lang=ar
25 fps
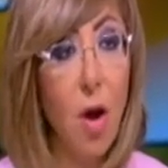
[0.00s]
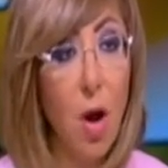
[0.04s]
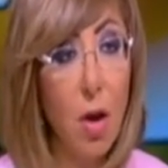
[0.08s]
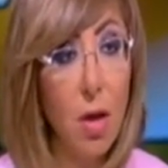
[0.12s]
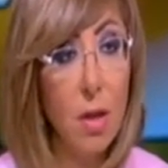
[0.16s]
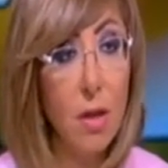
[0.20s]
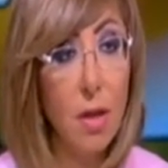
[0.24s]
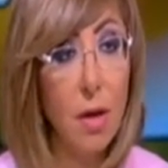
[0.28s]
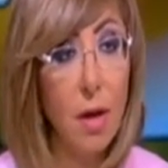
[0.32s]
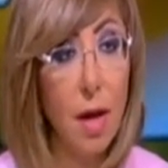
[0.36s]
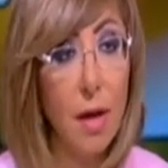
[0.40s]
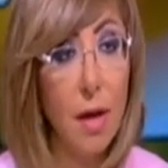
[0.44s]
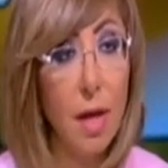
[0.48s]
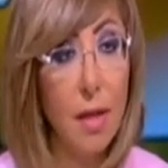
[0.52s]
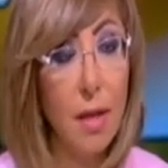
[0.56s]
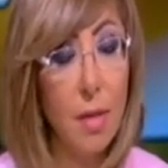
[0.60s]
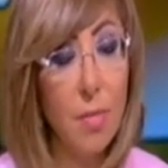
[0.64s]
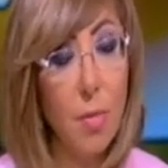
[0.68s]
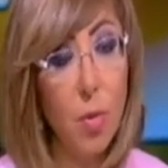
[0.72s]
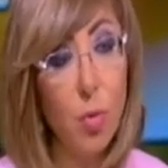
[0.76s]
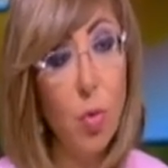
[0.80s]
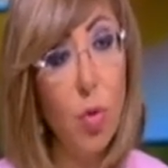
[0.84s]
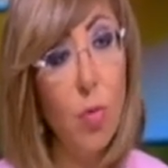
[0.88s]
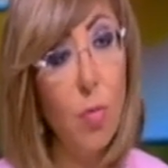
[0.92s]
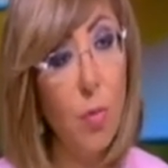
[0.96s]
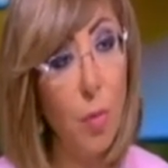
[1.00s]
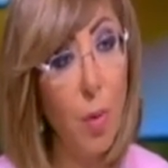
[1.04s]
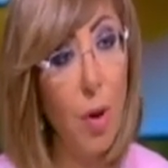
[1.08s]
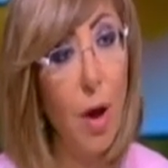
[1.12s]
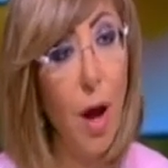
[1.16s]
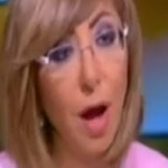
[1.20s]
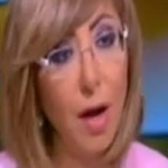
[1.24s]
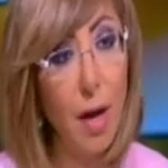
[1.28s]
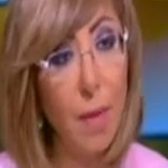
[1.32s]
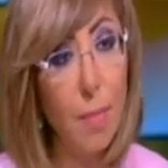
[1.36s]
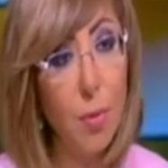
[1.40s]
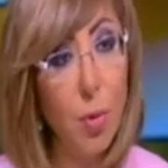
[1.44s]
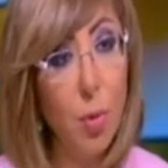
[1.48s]
اكتر عن هذا الموضوع
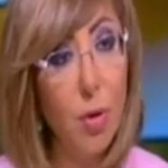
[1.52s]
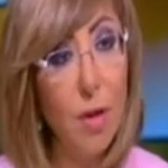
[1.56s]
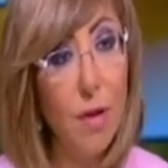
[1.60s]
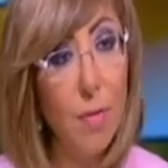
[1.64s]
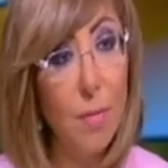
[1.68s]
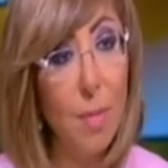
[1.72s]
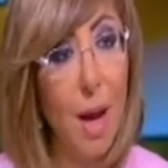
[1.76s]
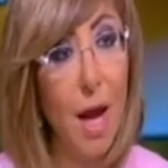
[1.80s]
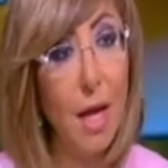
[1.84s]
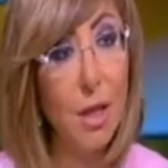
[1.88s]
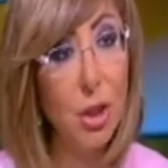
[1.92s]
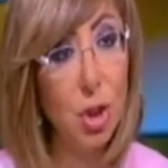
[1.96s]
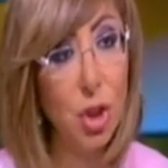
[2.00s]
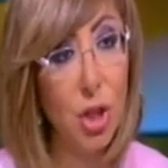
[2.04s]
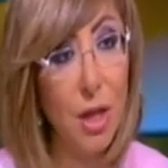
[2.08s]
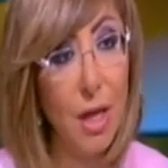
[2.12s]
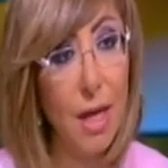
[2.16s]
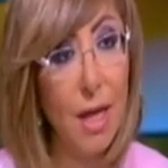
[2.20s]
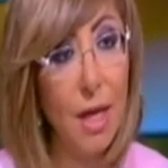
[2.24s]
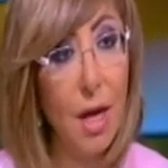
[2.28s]
وحضرتك بتقولي ان معاك شريك